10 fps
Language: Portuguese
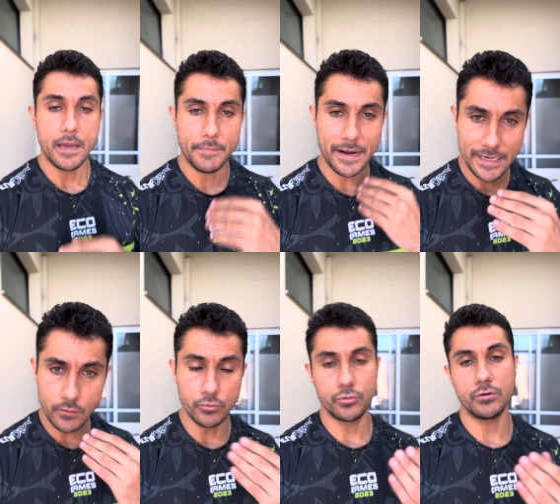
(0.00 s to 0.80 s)
Para ele
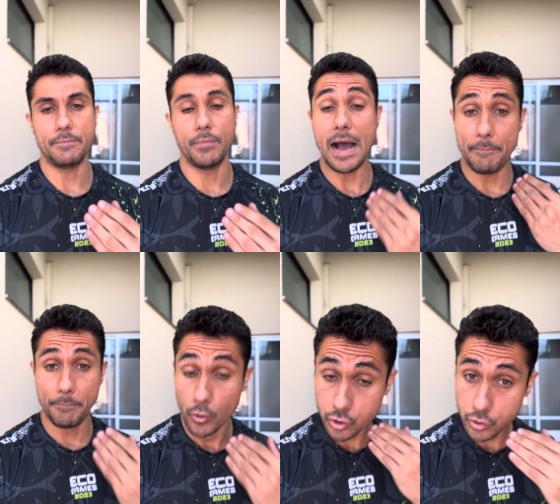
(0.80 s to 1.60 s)
controlar a
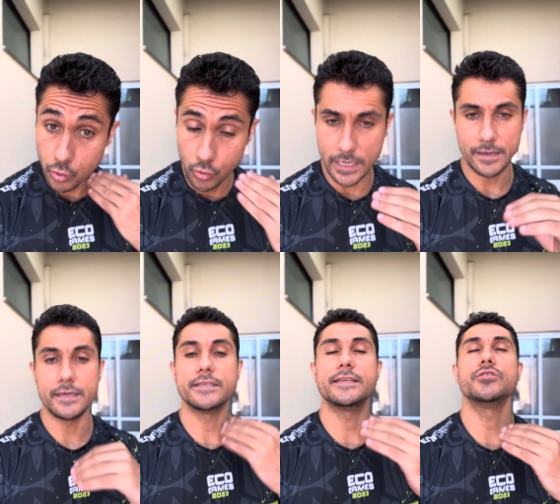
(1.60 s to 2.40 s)
postura e
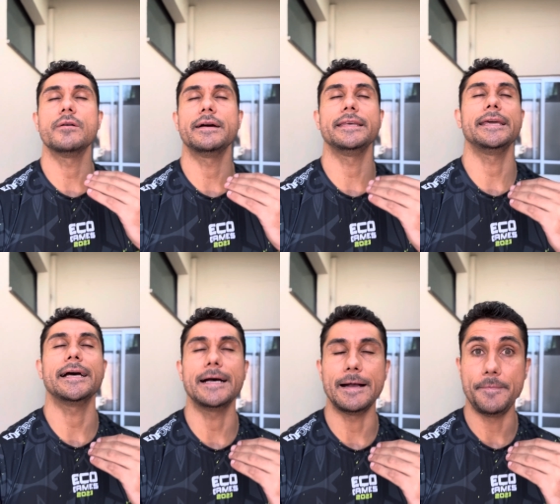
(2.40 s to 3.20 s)
ser de uma
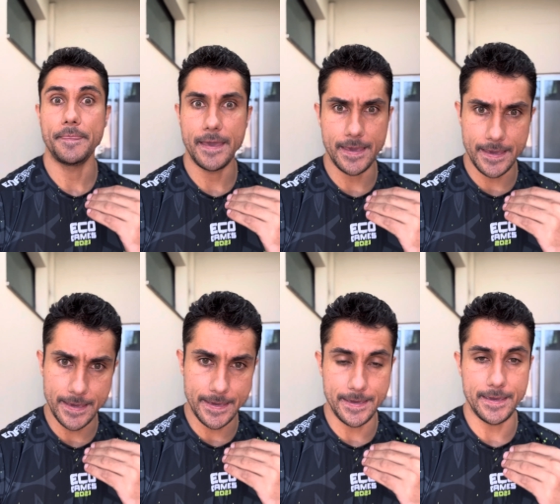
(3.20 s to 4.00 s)
maneira
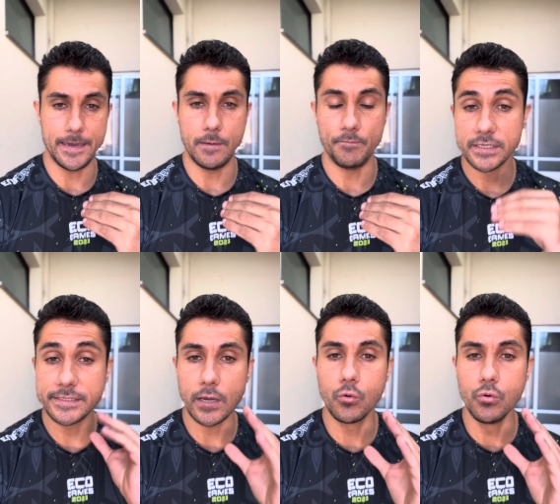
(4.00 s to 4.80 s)
é,
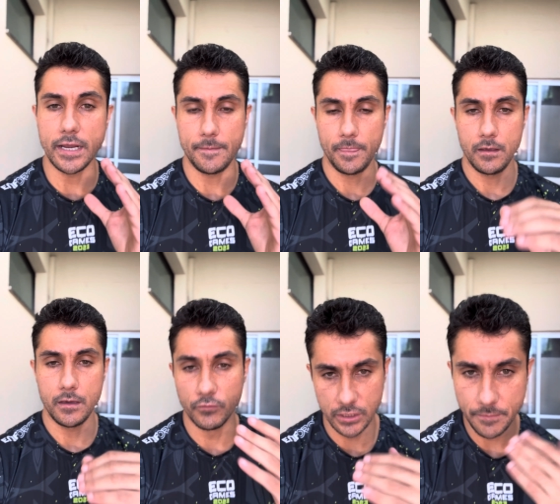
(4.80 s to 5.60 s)
segura, eu
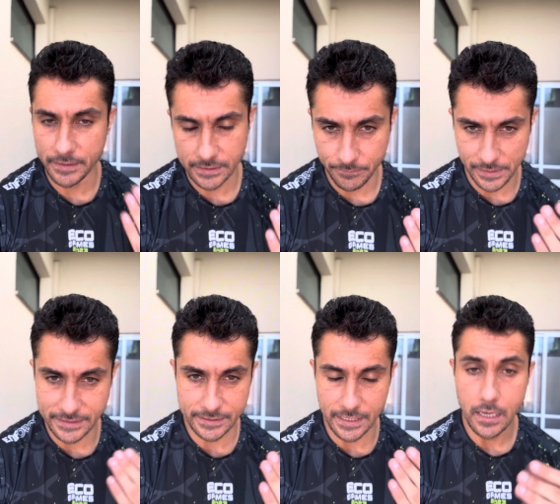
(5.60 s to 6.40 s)
vou ter que
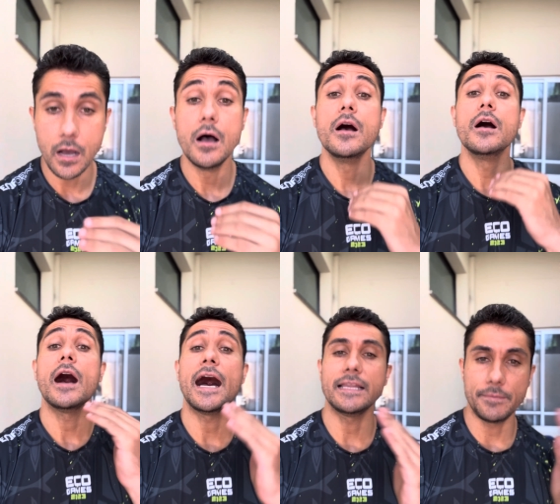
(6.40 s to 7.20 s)
precisar
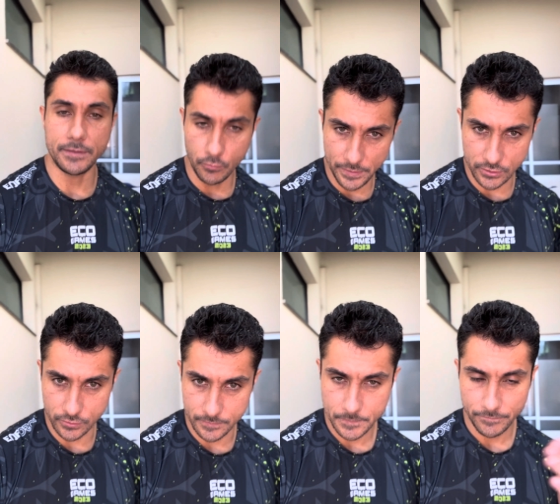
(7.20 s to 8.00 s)
adaptar o peso.
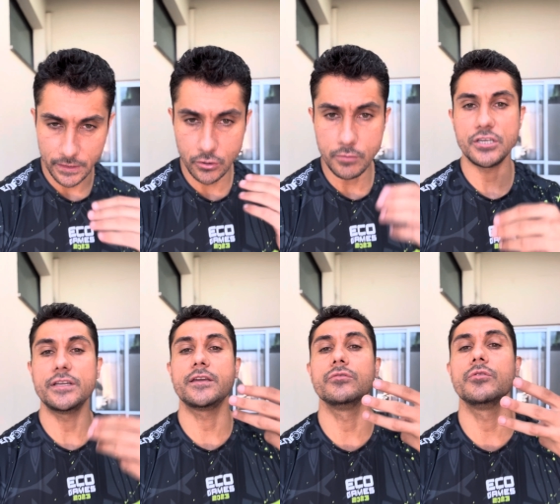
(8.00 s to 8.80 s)
Então imagina
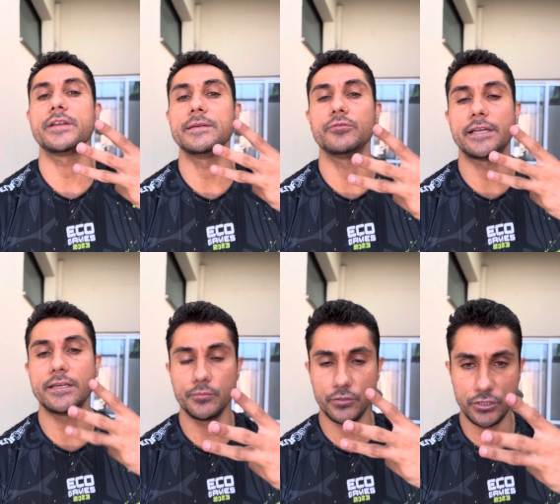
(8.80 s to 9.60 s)
que eu dou, por exemplo, três
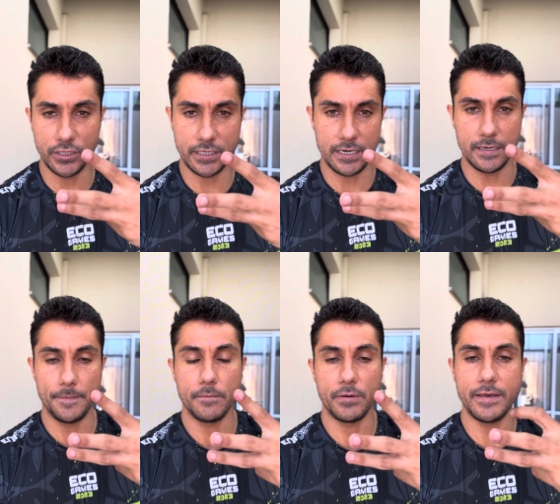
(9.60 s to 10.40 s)
opções de carga.
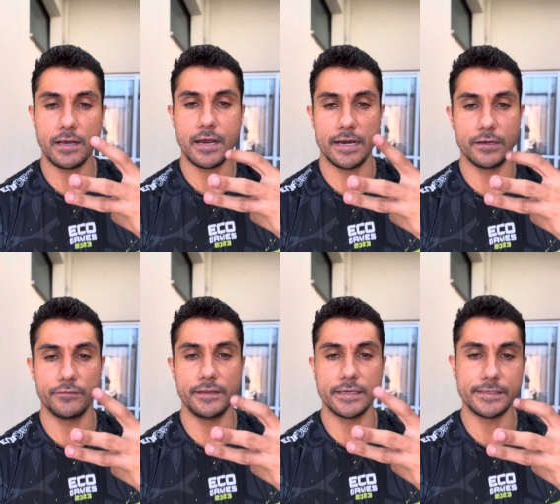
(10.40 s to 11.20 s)
Primeira carga,
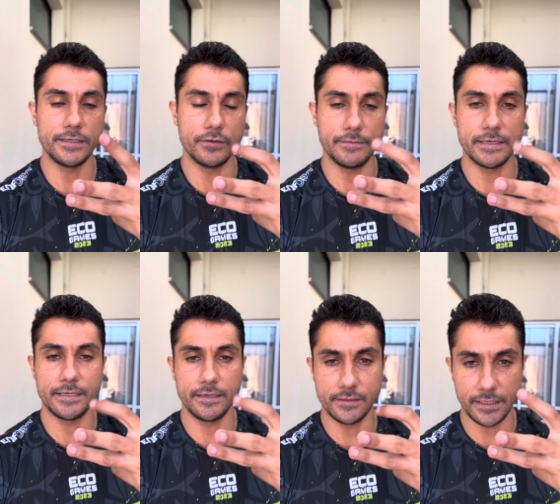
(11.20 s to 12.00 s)
95 libras,
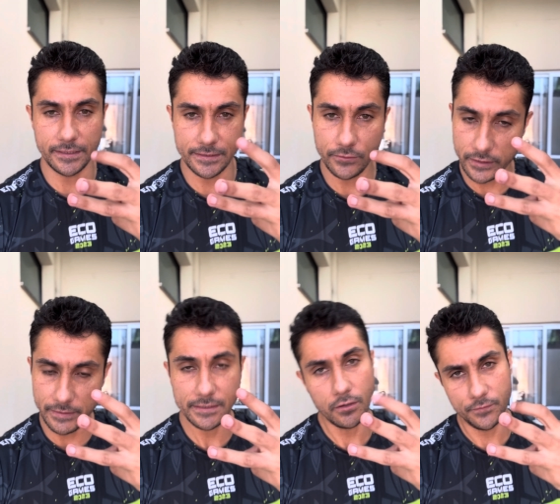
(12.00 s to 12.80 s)
135
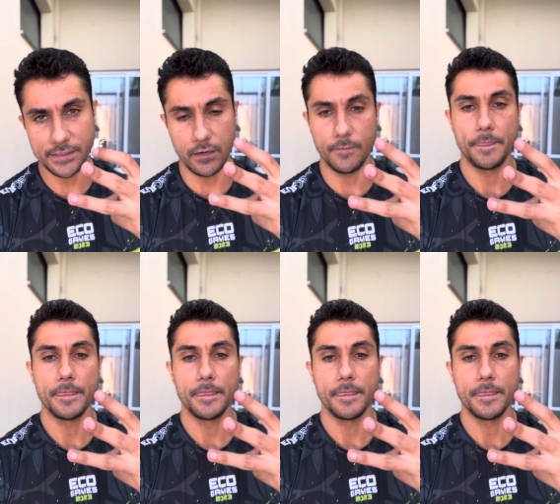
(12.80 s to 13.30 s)
libras, que é oficial.